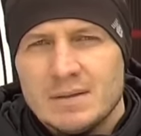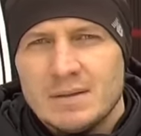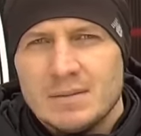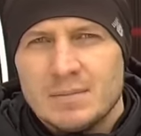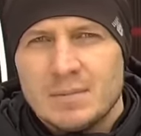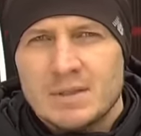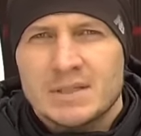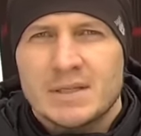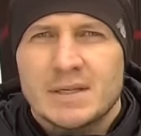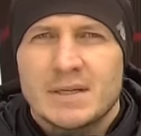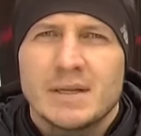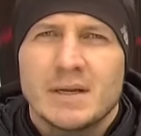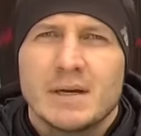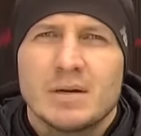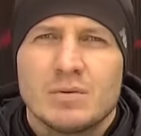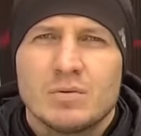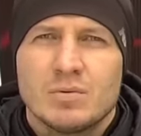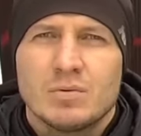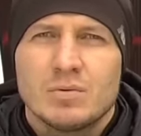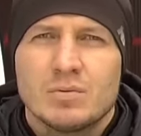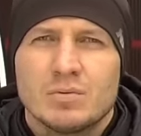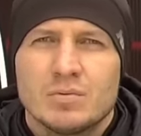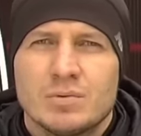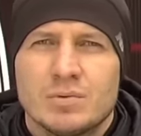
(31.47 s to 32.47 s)
y,
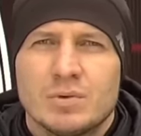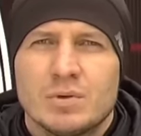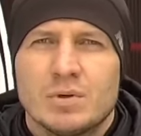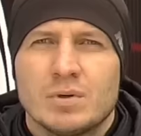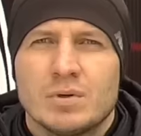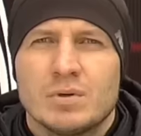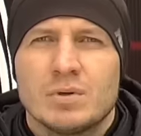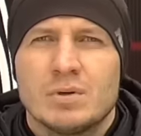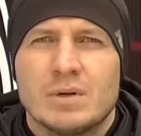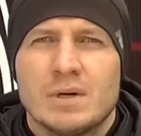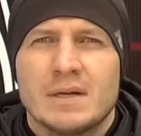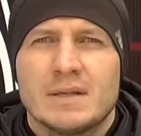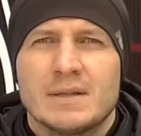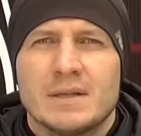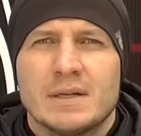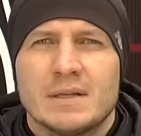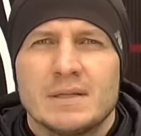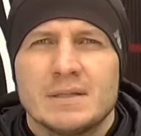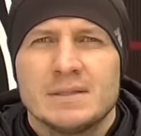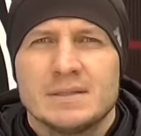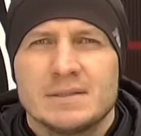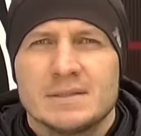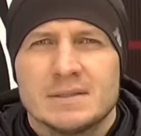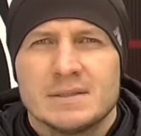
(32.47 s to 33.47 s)
materiału do
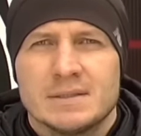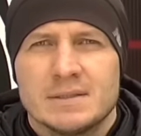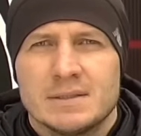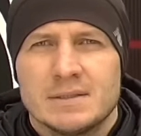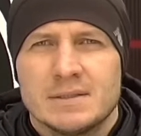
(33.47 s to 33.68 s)
analizy.